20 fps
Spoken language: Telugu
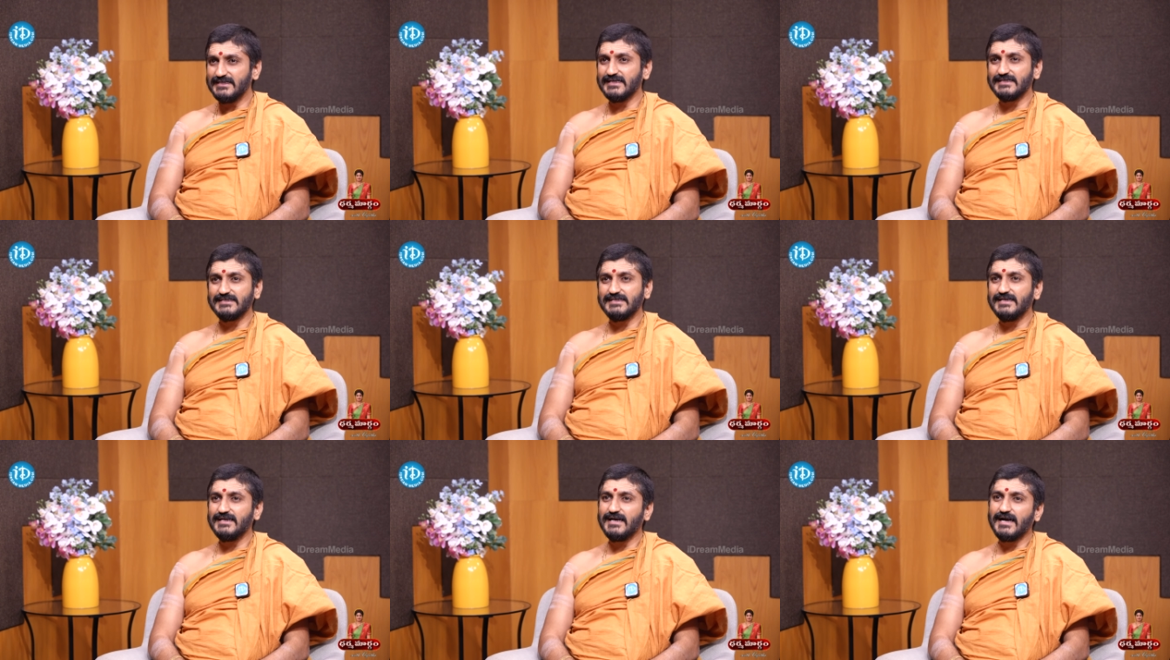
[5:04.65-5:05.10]

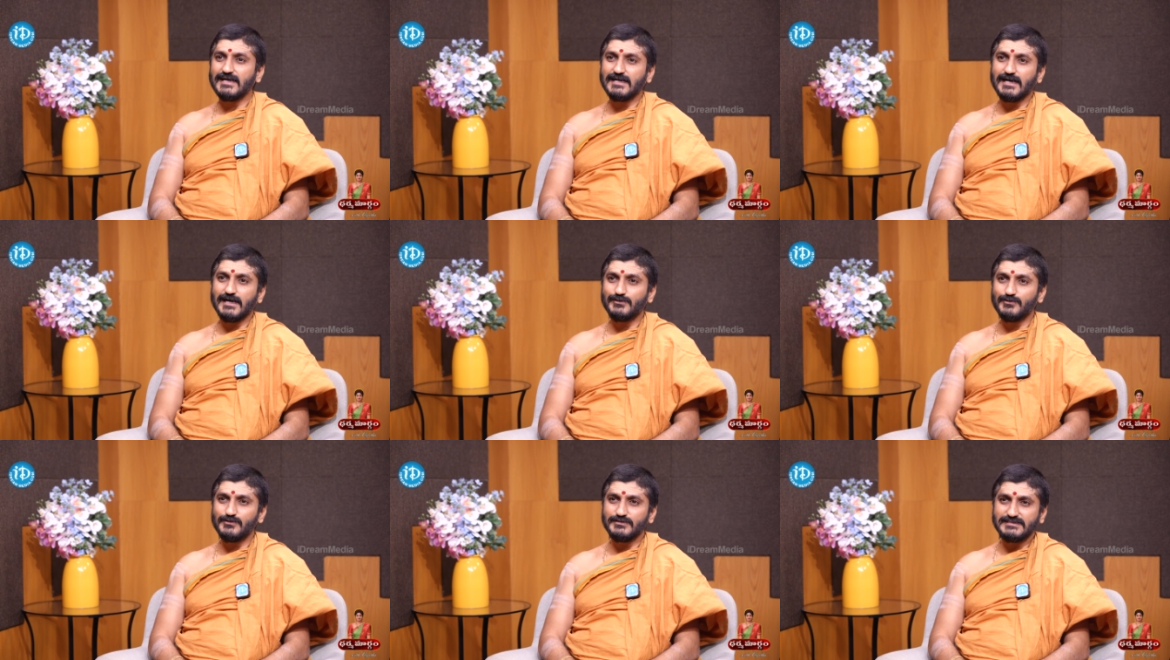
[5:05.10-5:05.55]

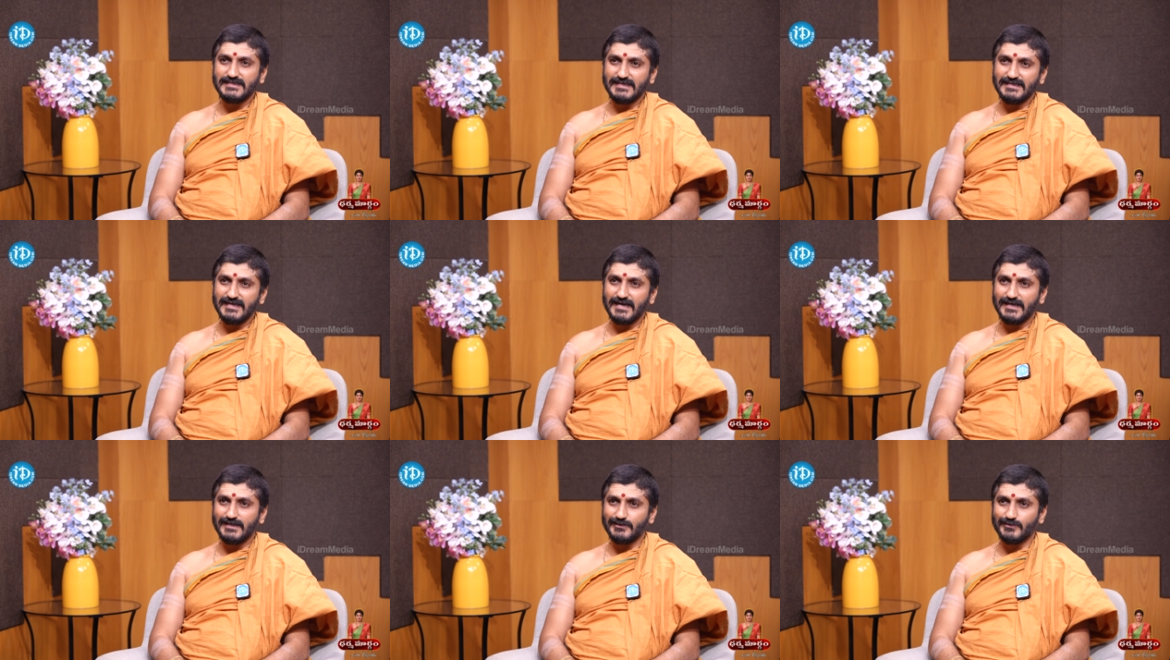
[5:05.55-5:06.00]
యజ్ఞయాగాదులు
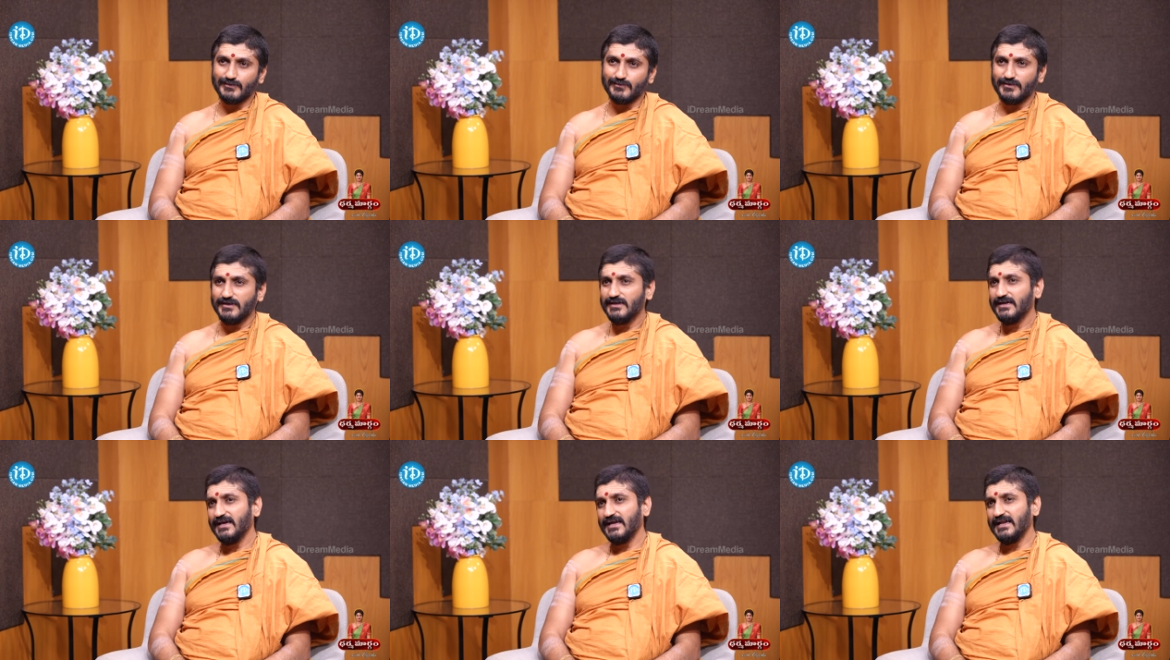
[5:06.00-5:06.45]
చేయాలను
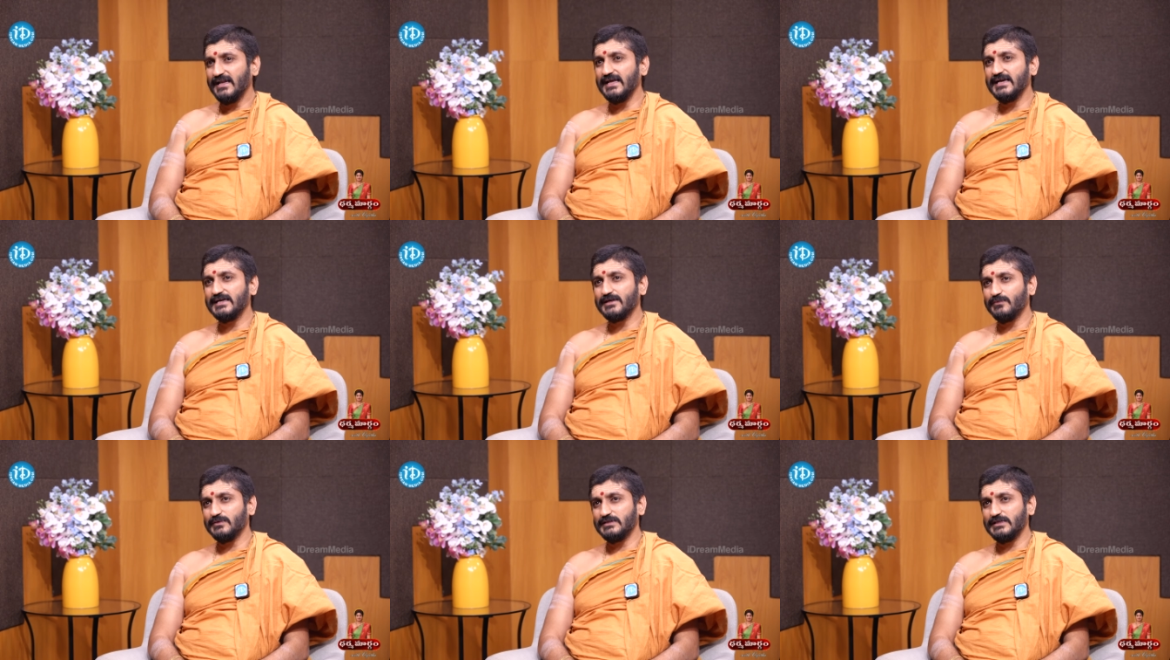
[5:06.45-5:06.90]

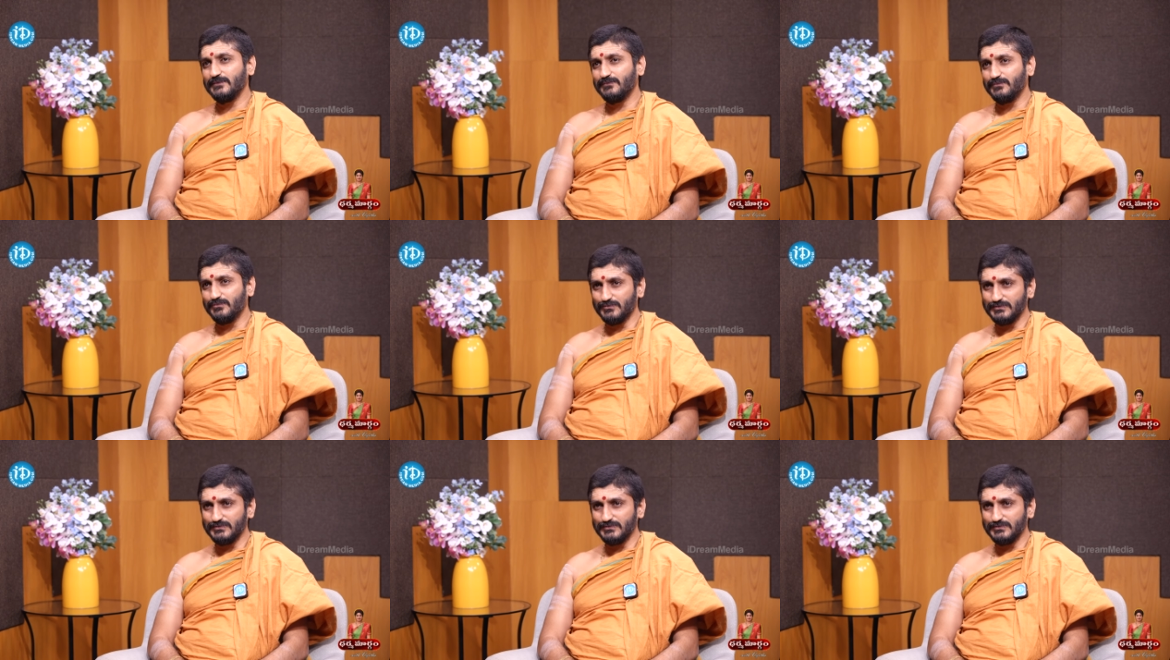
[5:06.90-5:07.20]
లేకపోతే